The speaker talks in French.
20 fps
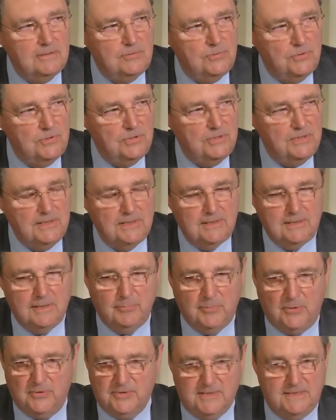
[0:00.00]
et d'une unité de
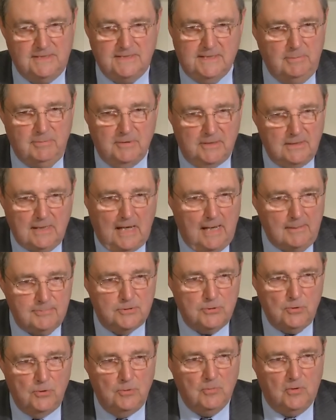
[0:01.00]
pensée, ce qui est
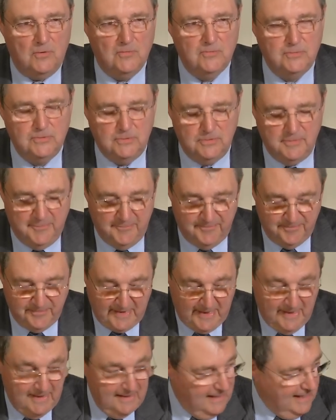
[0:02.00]
absolument faux.
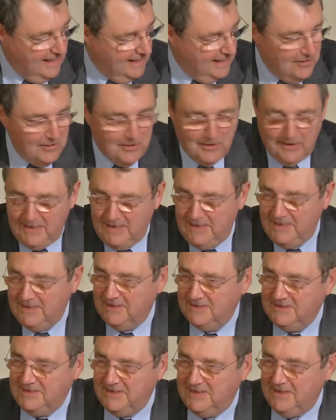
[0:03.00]
Alors, il est
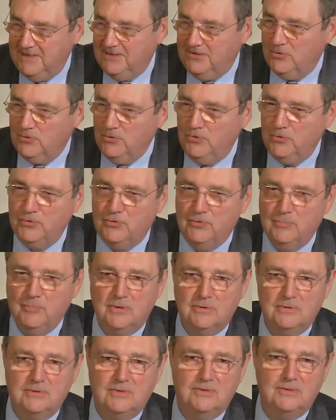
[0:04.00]
indiqué dans le
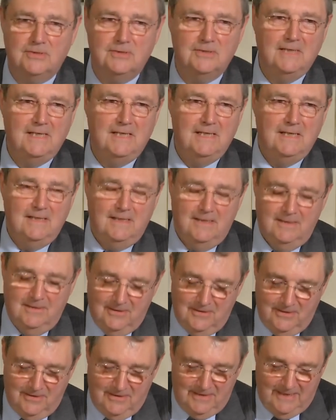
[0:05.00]
document que
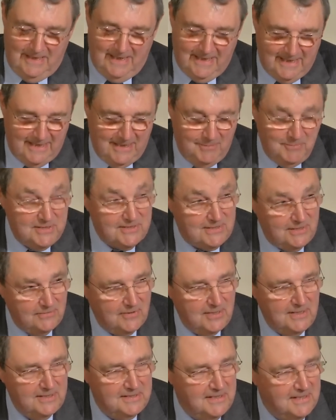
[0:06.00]
euh, l'Académie, c'est
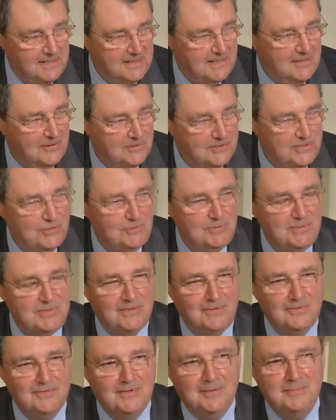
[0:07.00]
vrai, a été créée en
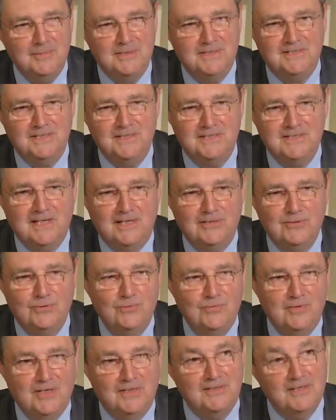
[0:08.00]
1820, mais ses
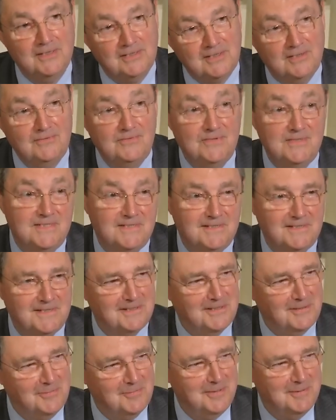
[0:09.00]
statuts viennent d'être révisés
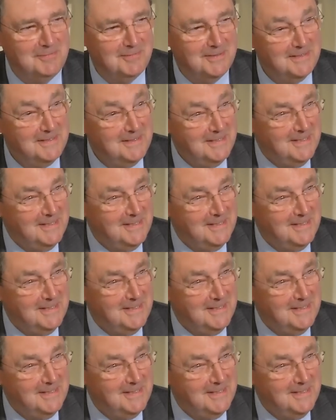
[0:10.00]
quand même.